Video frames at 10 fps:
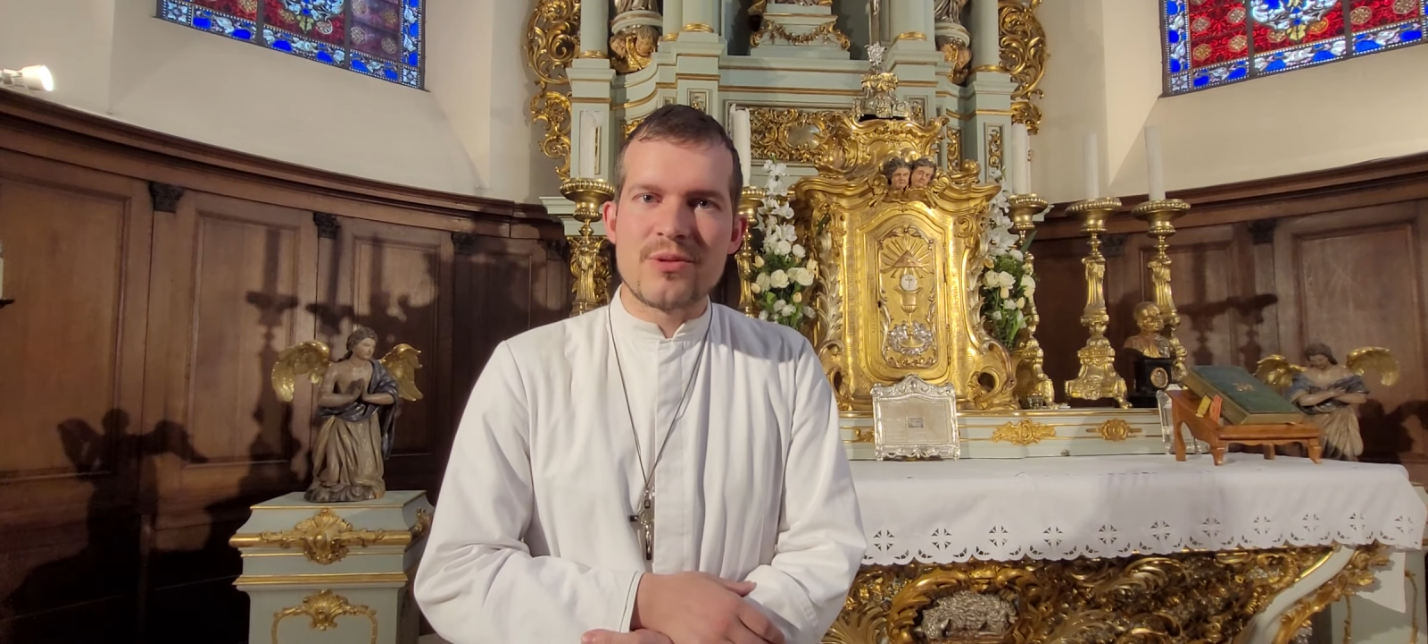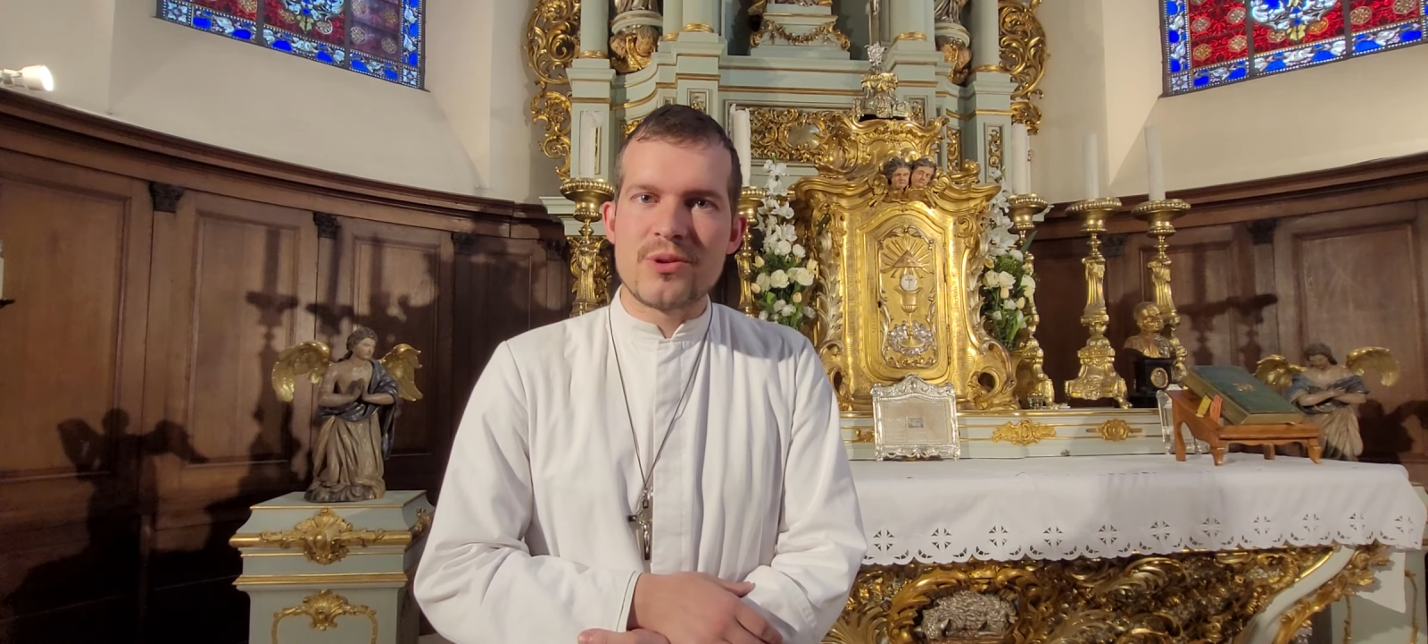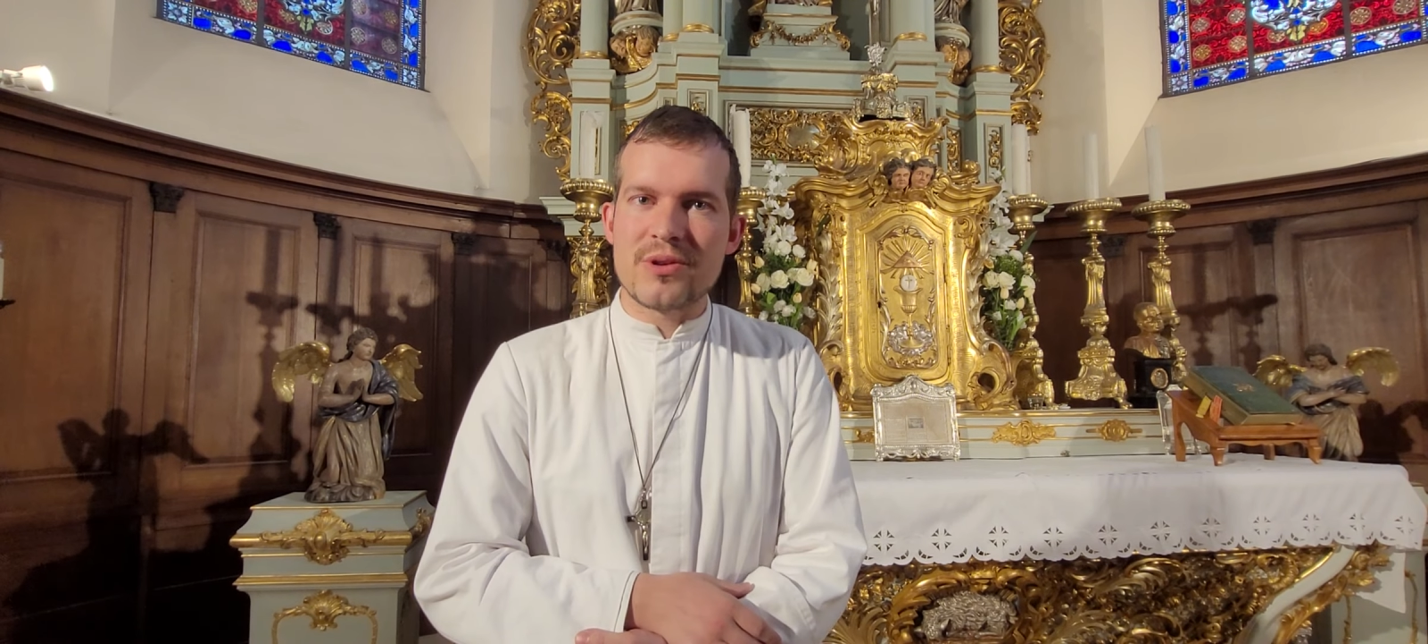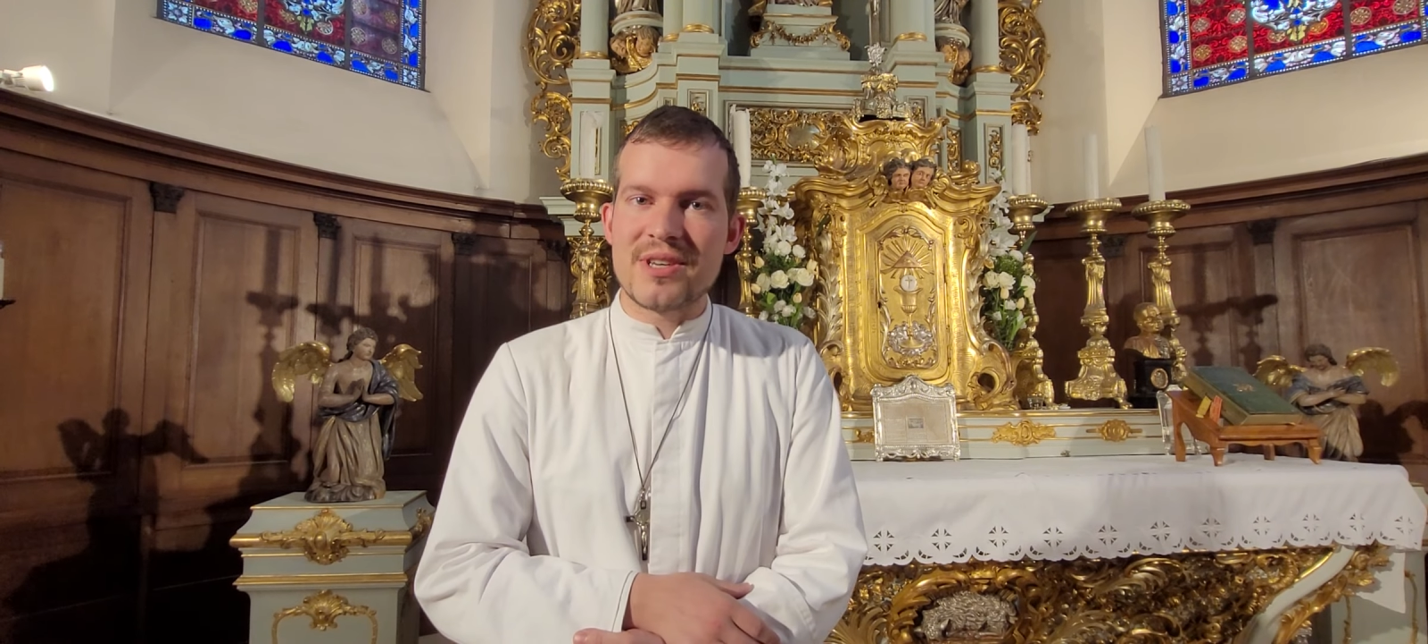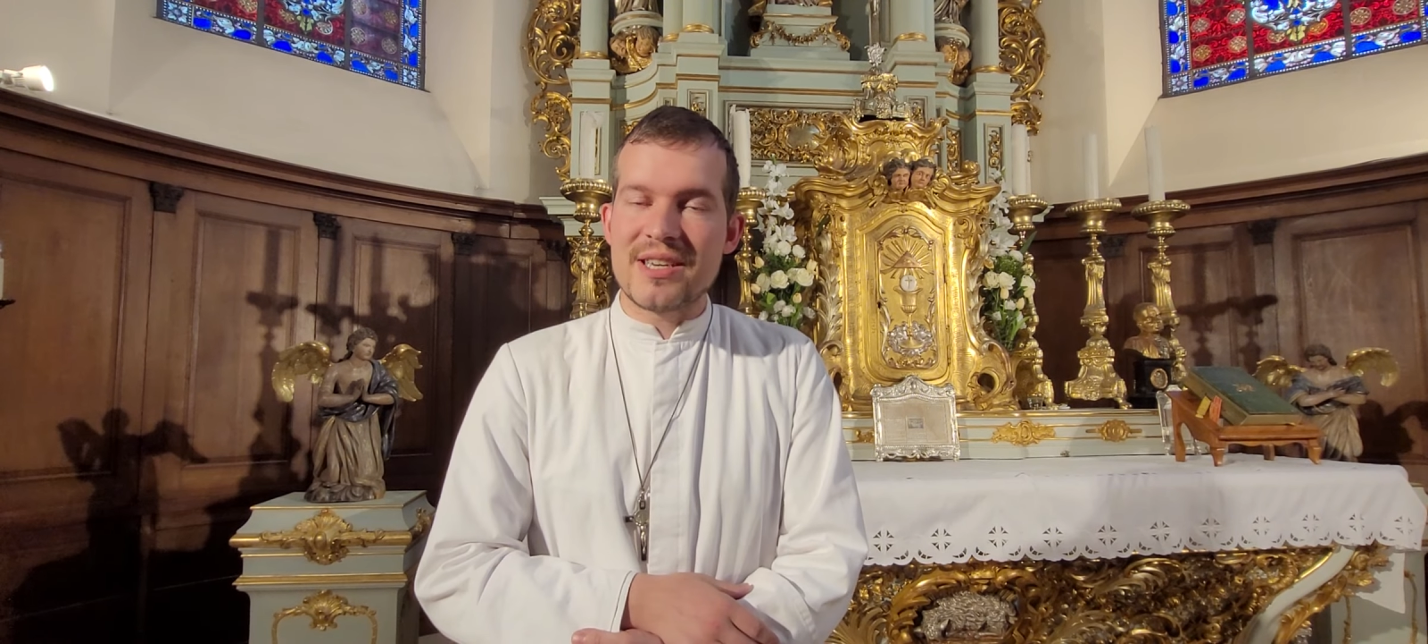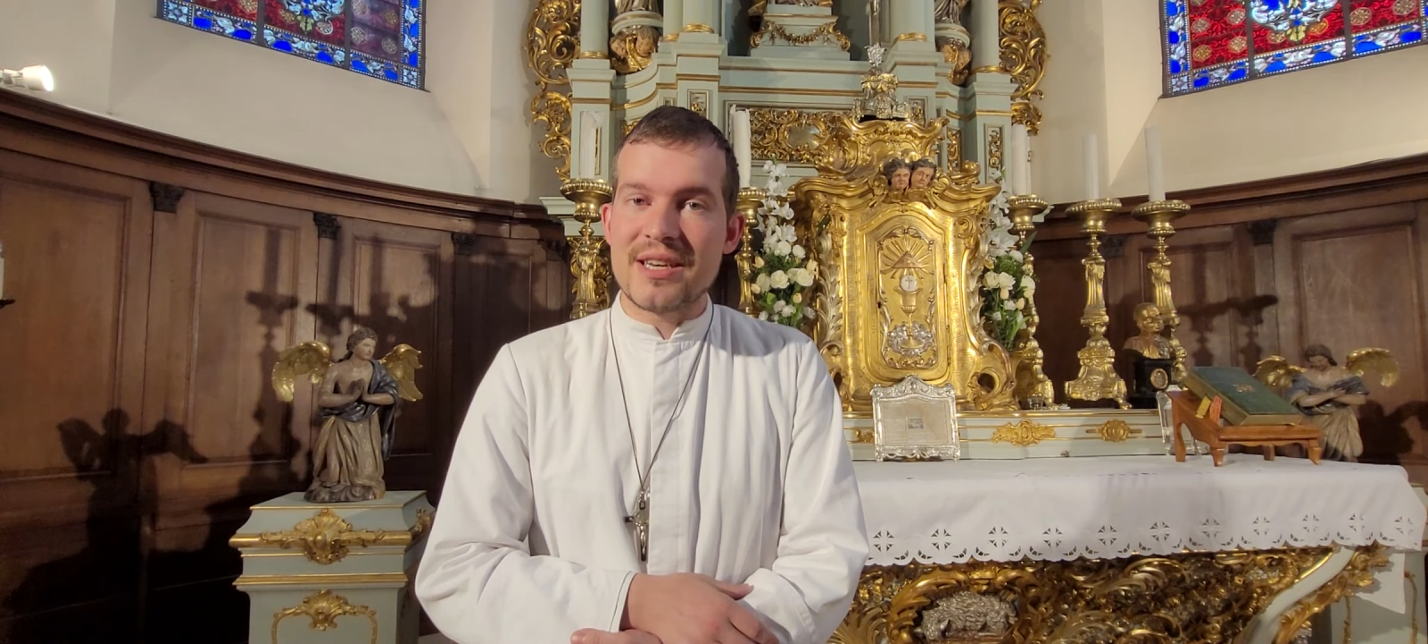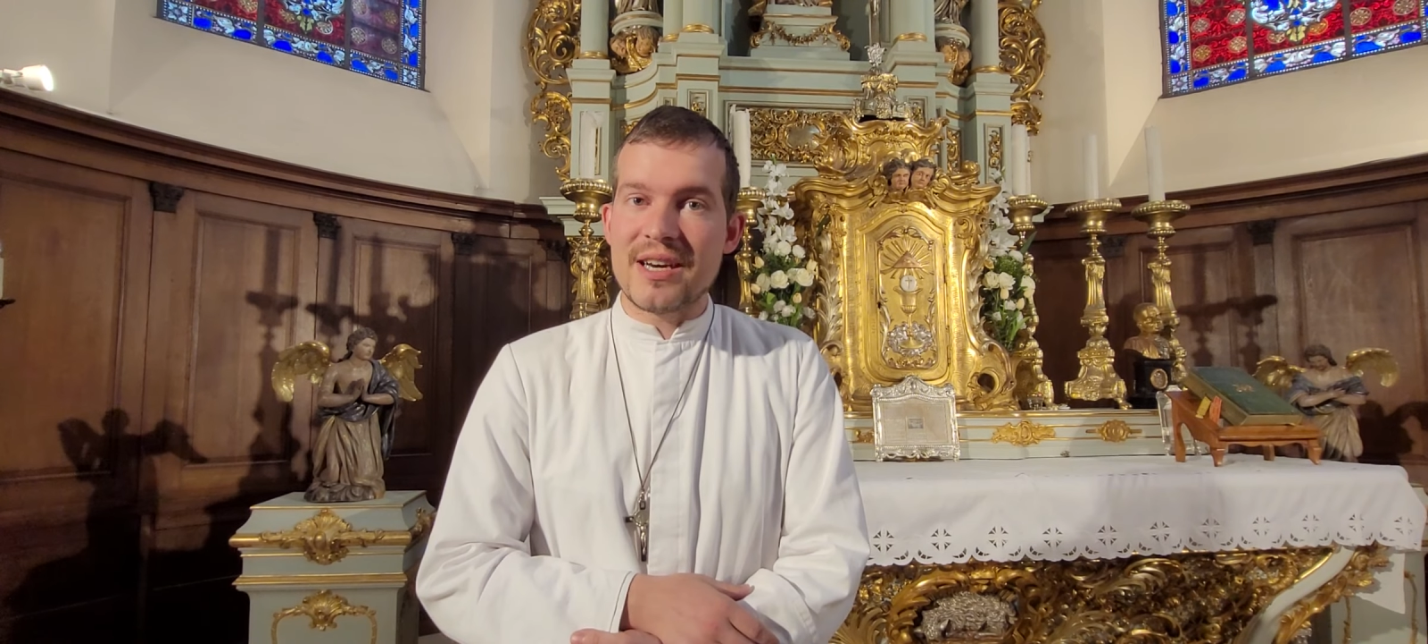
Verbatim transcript: toujours ça qui